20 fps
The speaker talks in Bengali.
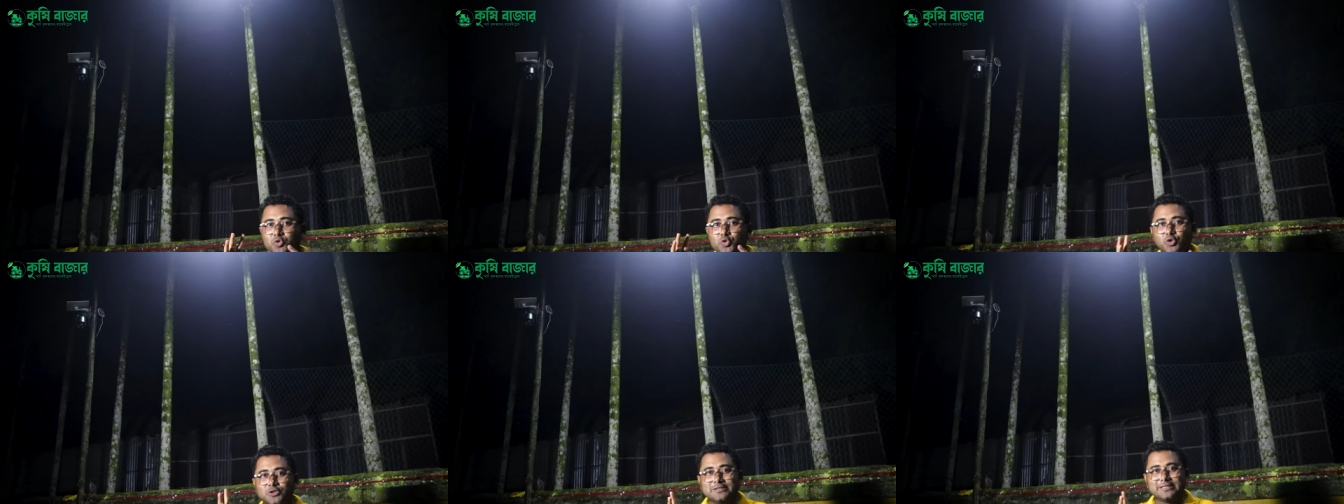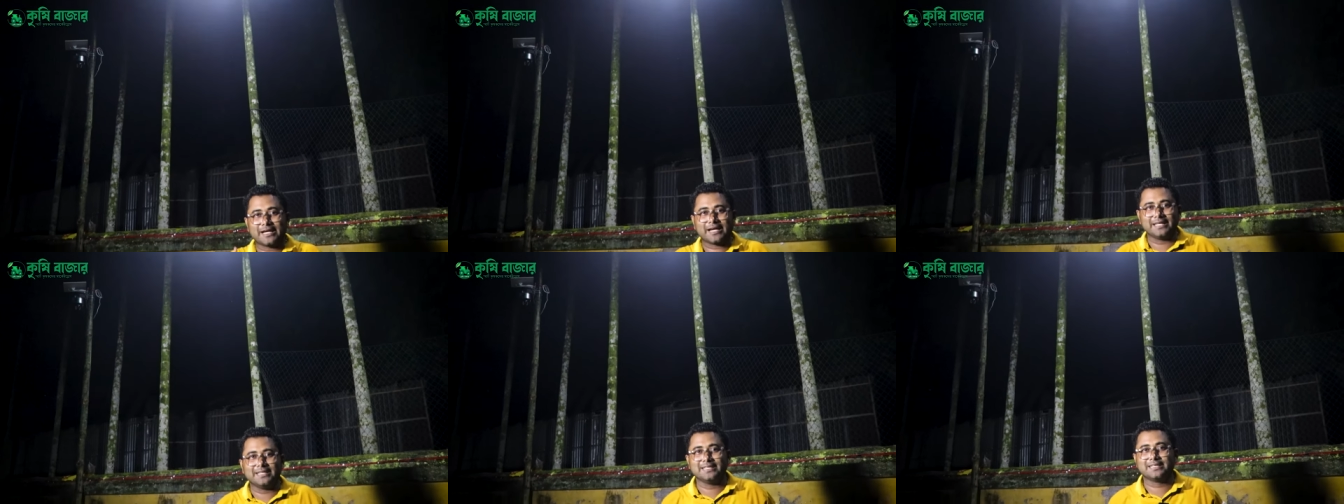দুই
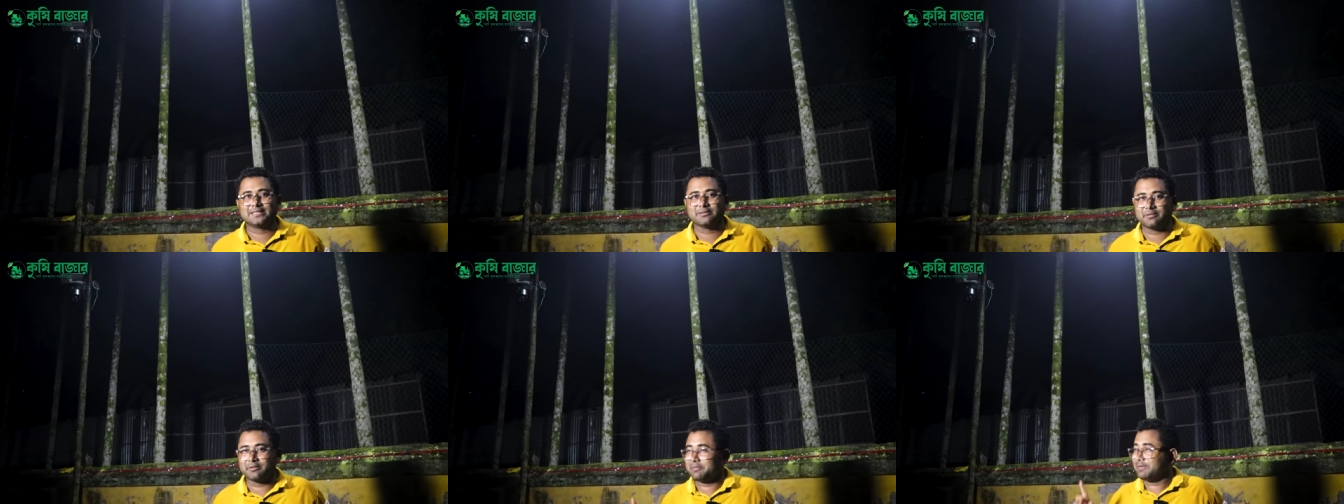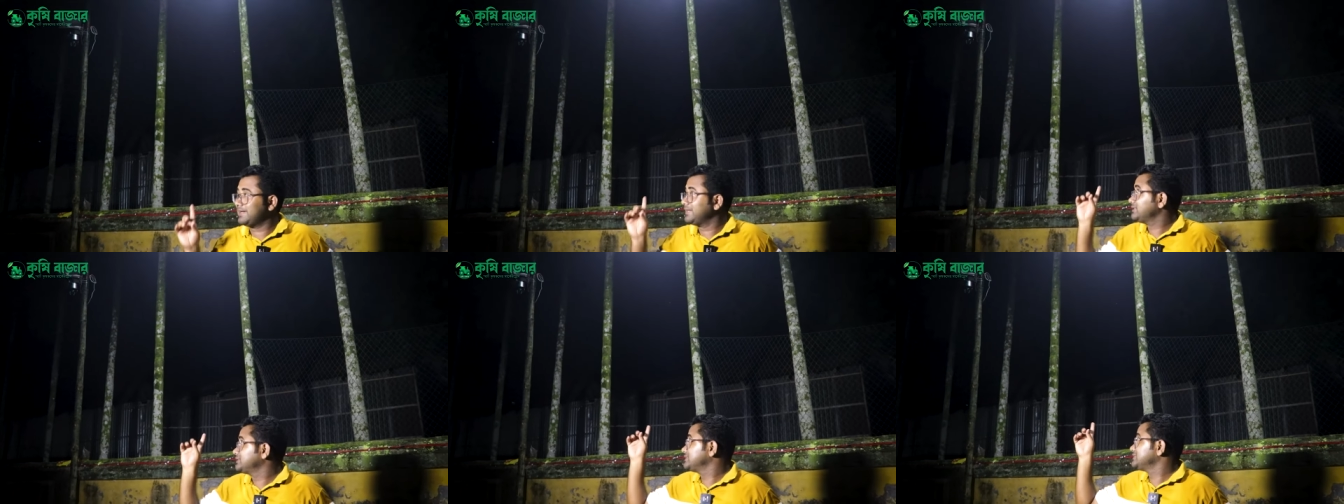জায়গায় দেখতে পারবেন
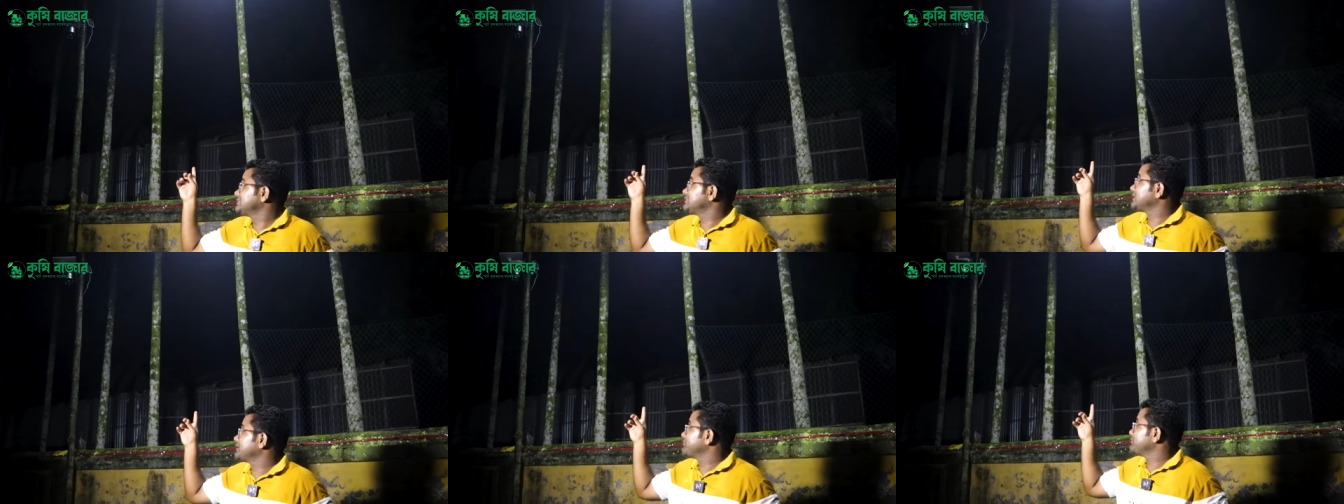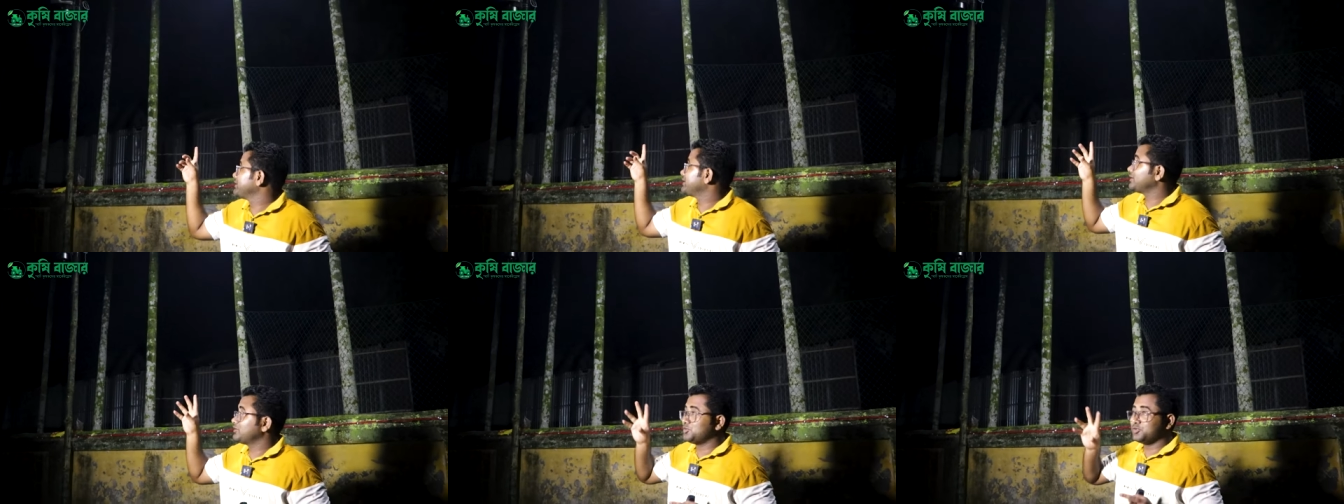এই সিসি
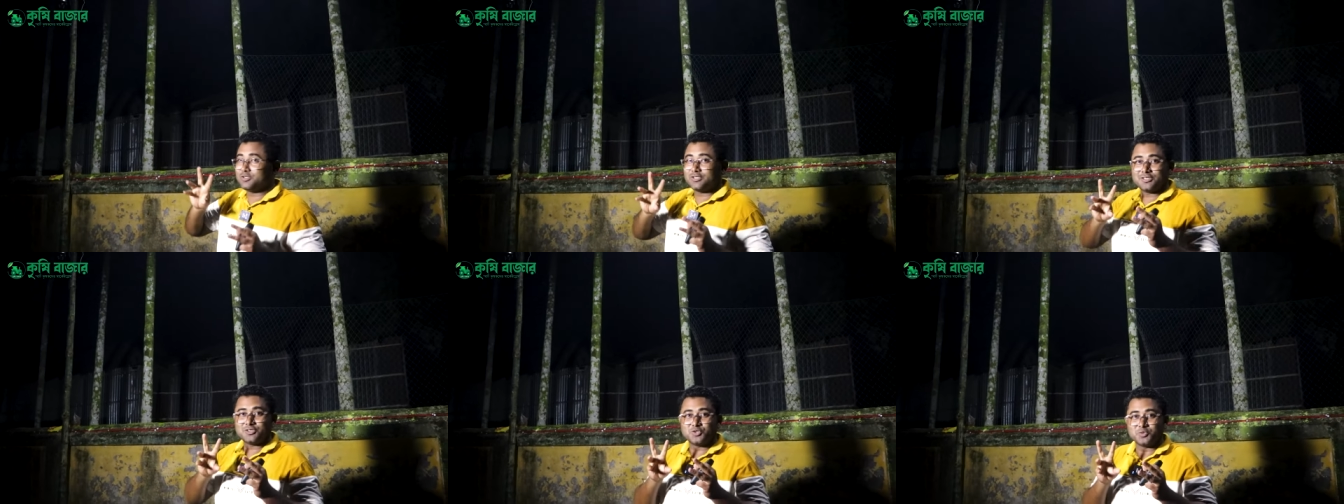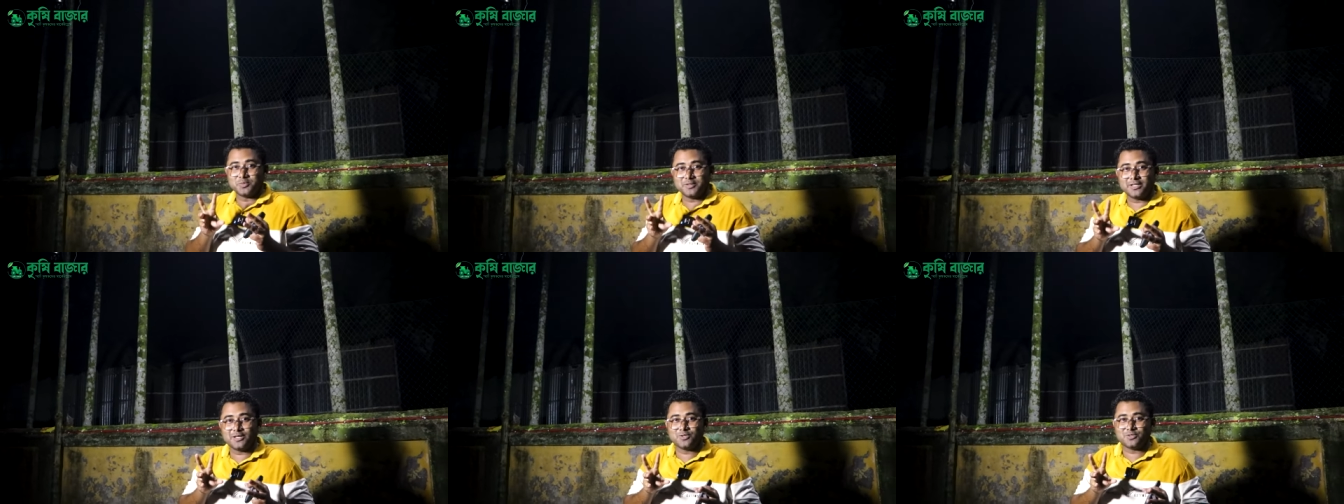ক্যামেরার দুইটা
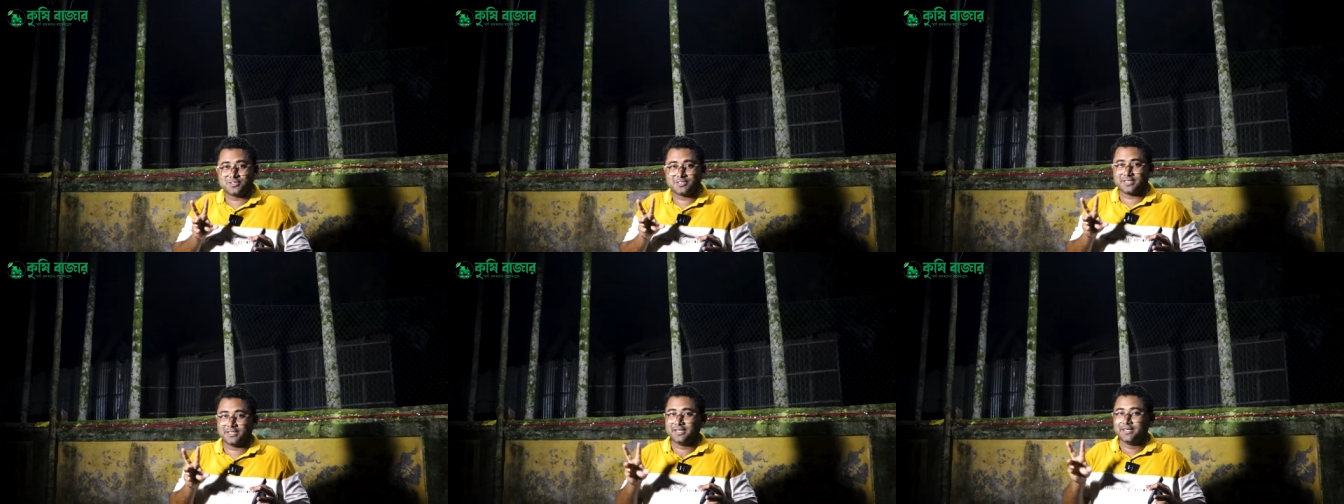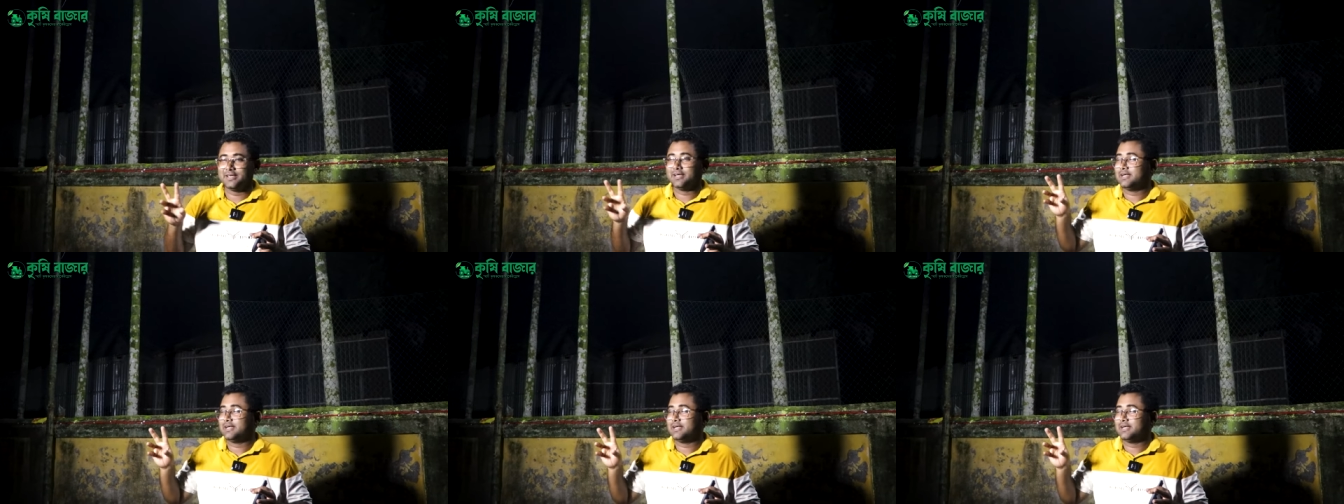সুবিধা হচ্ছে